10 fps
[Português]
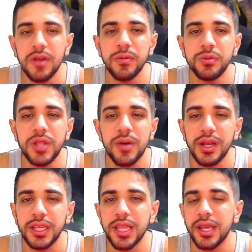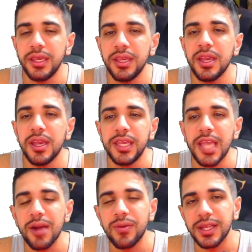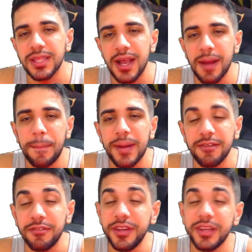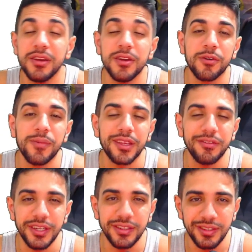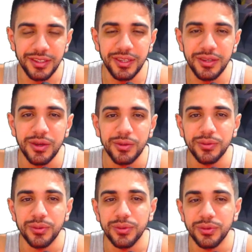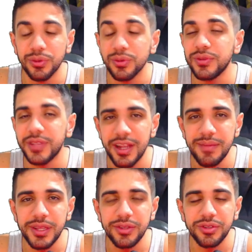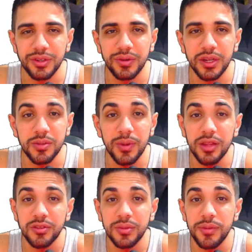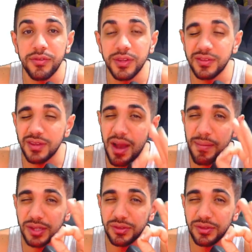Vamos dar uma lida aí e aguardar para ver como é que vai ser os outros elementos. Tranquilo? Eu sou o Boladão, sejam bem-vindos a mais um